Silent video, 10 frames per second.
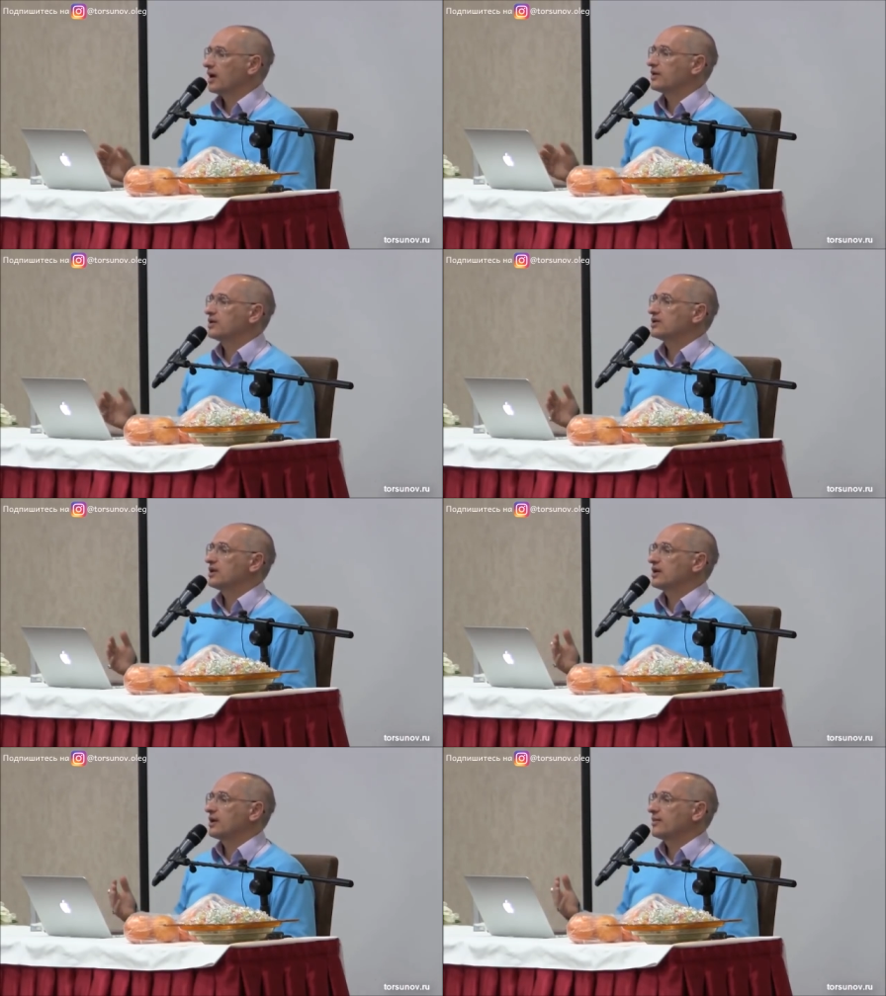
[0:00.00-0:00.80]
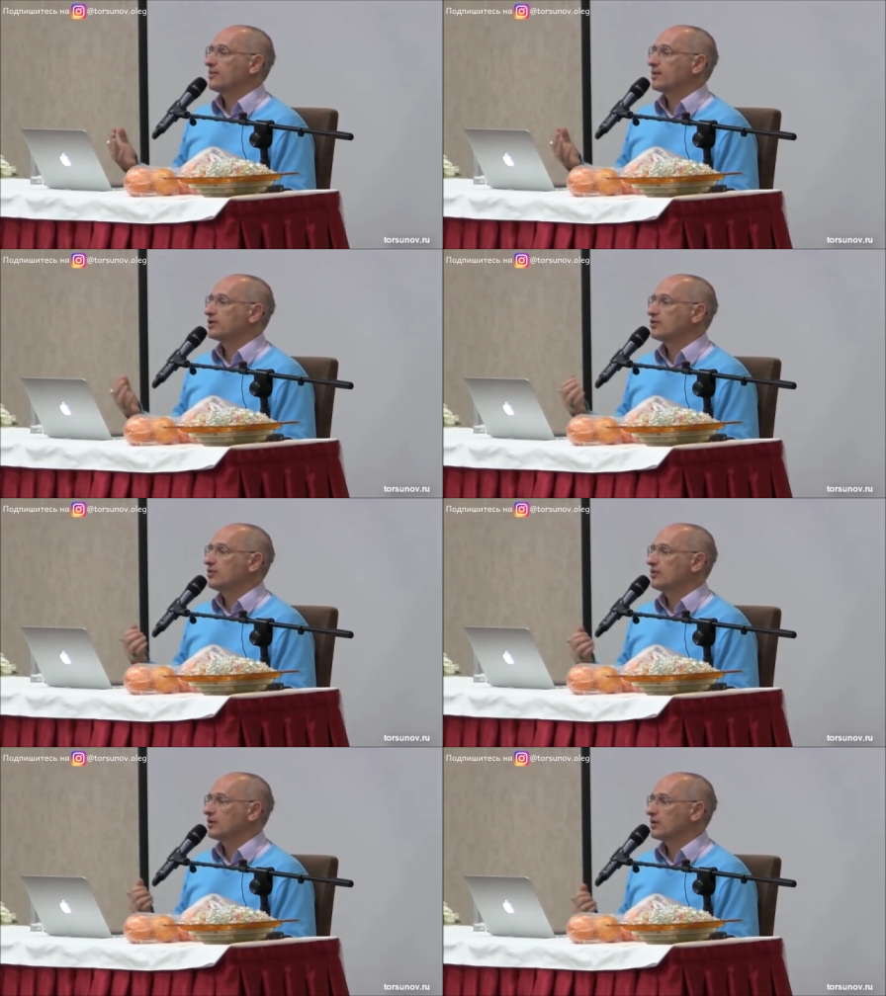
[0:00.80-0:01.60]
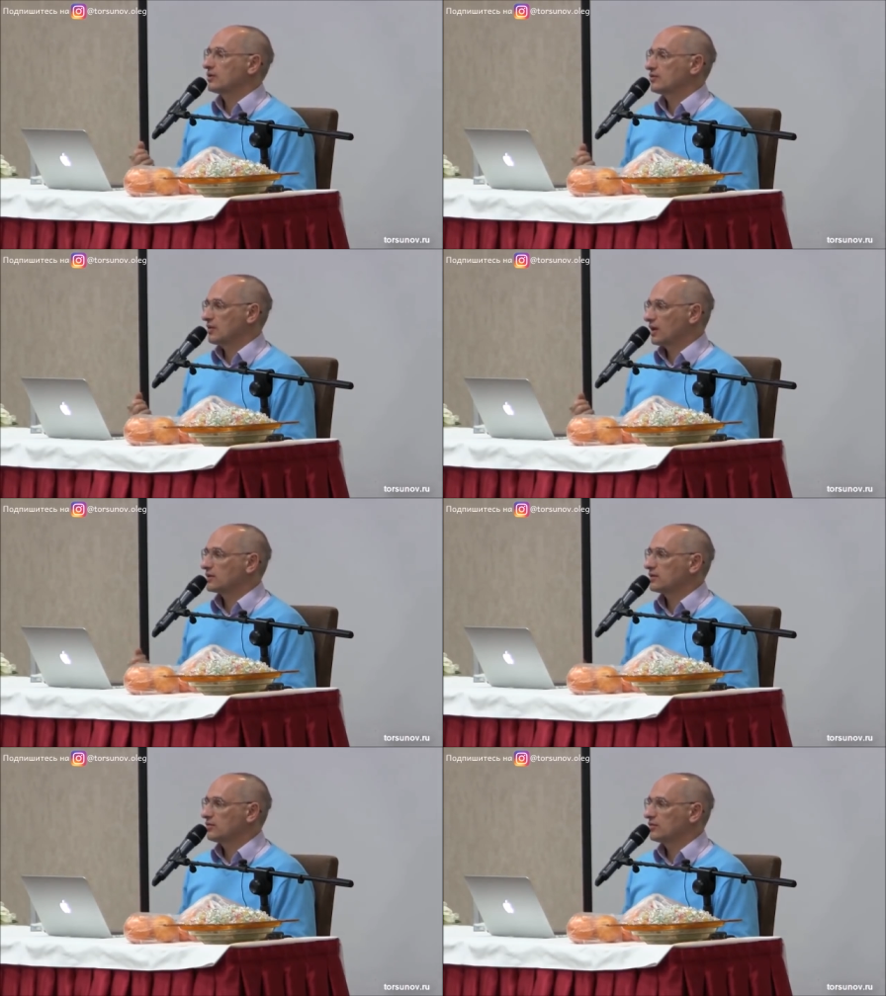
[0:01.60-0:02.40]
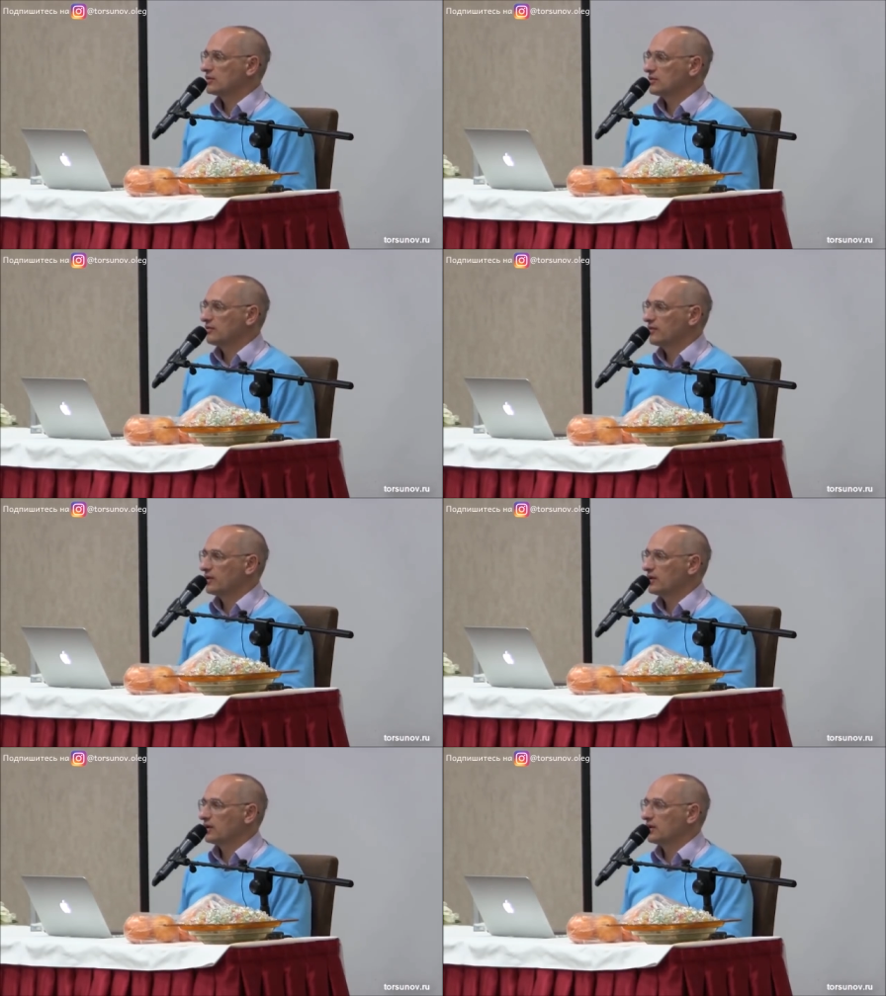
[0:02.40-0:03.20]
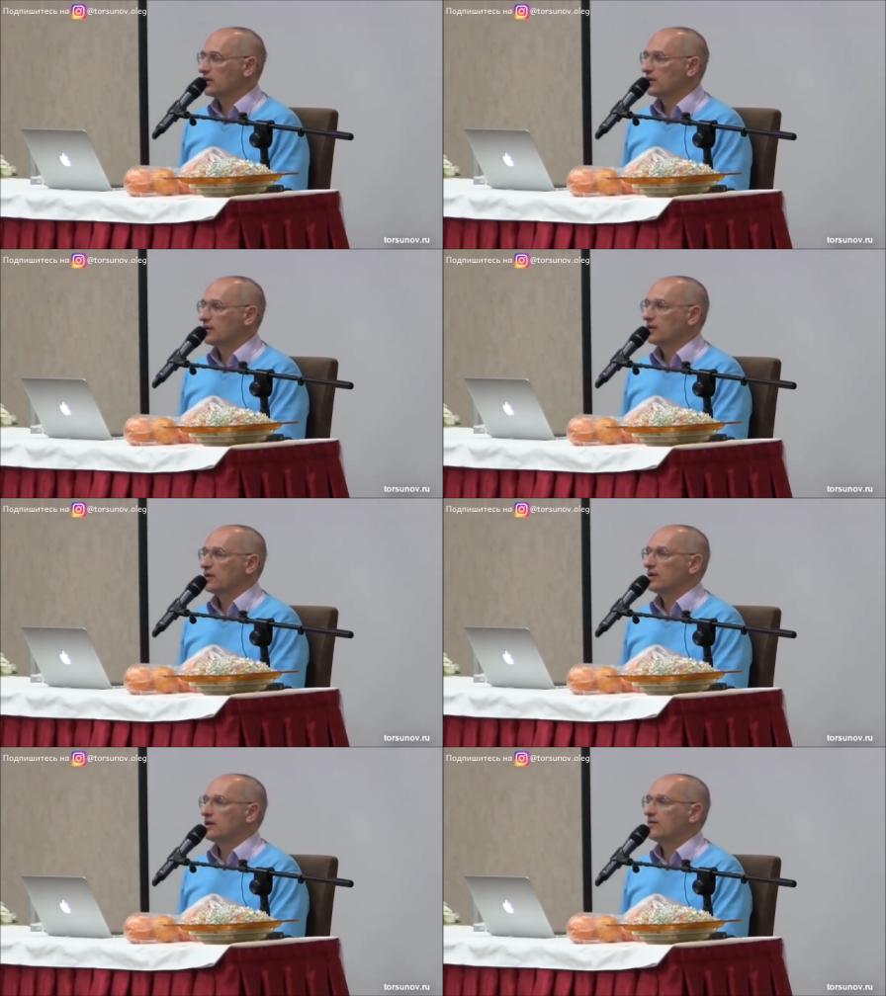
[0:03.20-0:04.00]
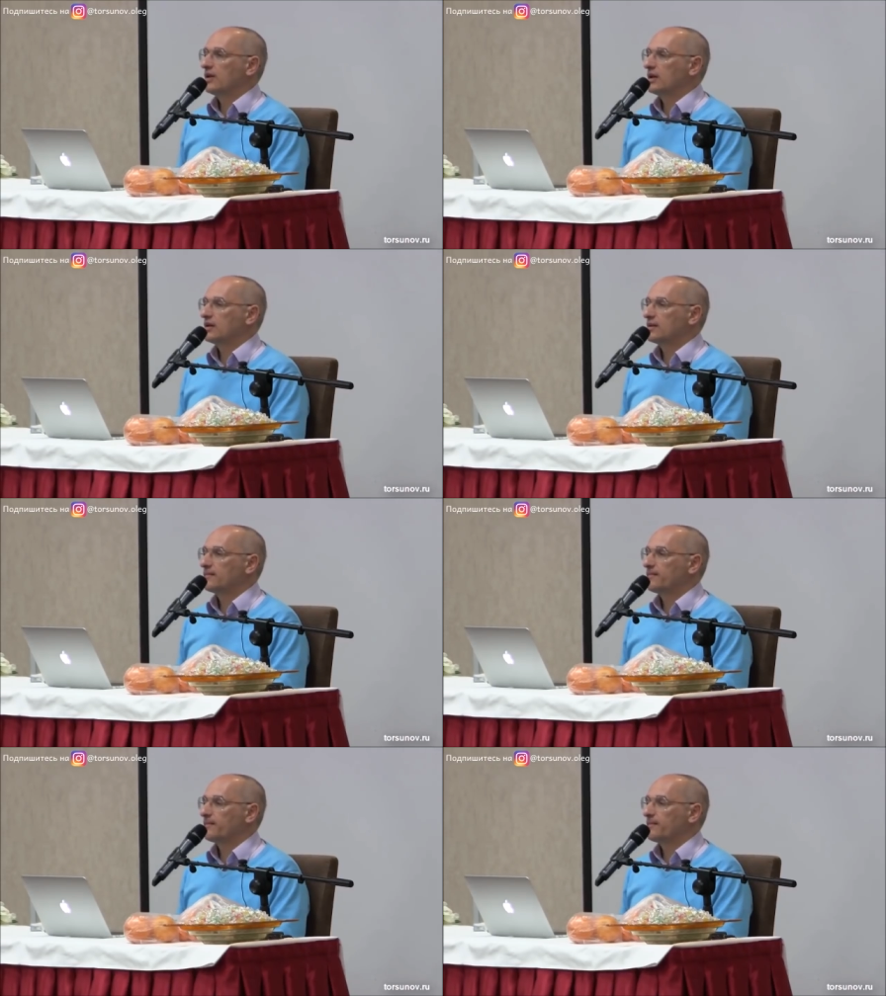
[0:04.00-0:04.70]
Один человек ко мне пришел на консультацию индус в Индии и говорит,